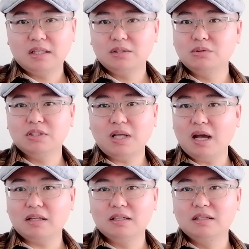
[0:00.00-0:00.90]
它都是大
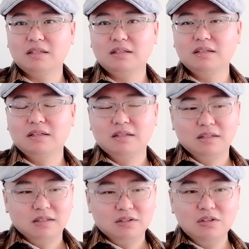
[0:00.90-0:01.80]
的，
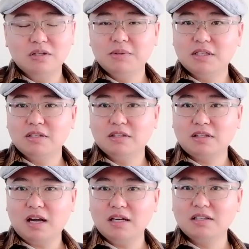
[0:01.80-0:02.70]
特别
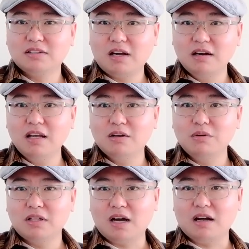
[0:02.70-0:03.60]
是它这个当
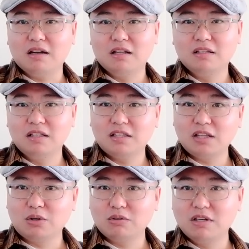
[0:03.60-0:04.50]
量越大，那
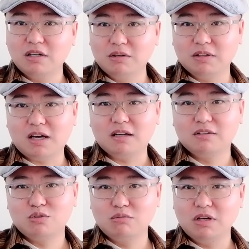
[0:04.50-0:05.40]
弹头个儿越大，
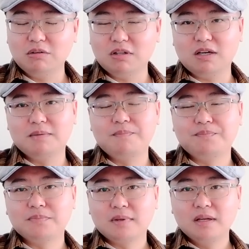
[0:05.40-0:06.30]
重量越大。
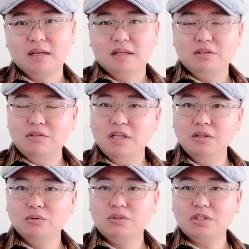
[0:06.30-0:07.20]
就
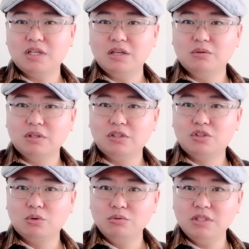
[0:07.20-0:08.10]
印度之前有这个
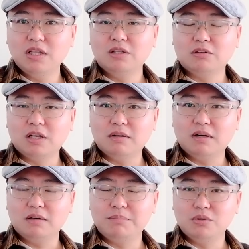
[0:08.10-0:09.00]
洲际弹导弹
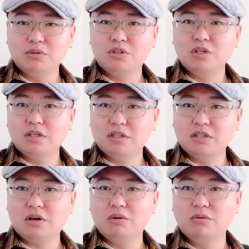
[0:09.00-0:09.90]
啊，比如说射
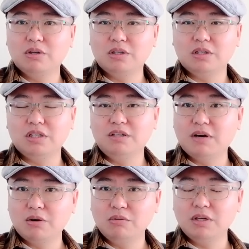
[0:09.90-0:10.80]
程超过这个一
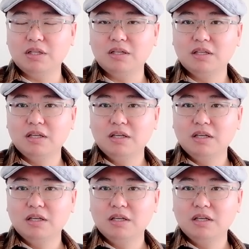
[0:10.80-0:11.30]
万公里的，